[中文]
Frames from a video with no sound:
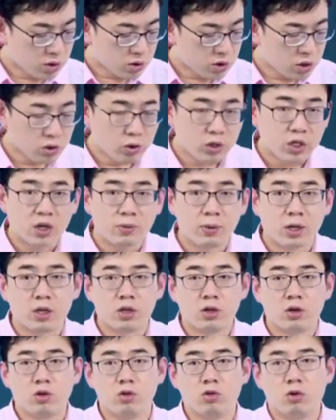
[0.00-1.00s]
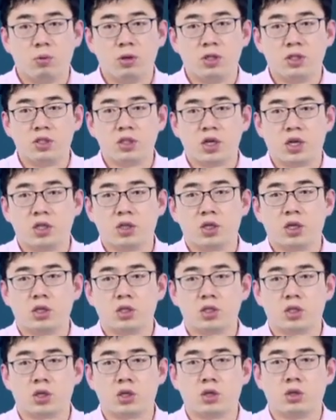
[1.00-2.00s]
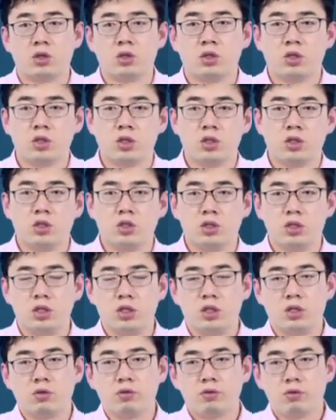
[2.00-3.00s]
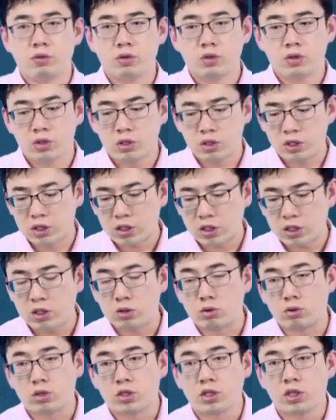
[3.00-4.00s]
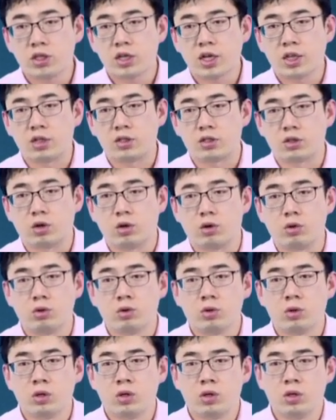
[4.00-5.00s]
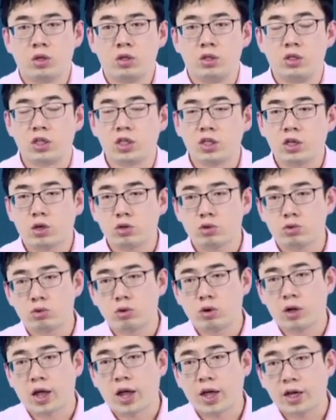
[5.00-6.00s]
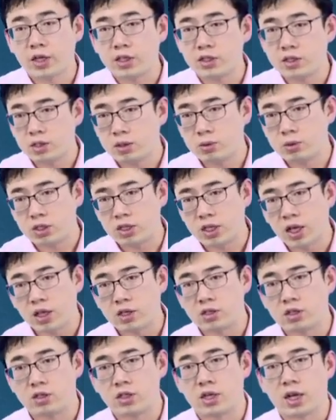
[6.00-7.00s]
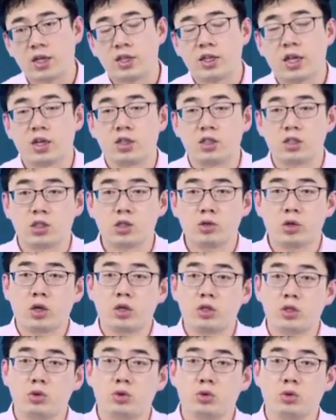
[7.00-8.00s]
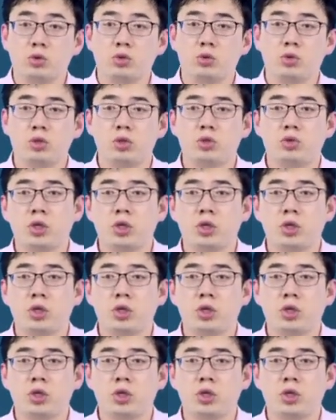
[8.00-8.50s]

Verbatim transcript: 机会成本。我们强调的是，你进行一种生产的时候，这个要素还可以进行其他的生产，但是资源是具有稀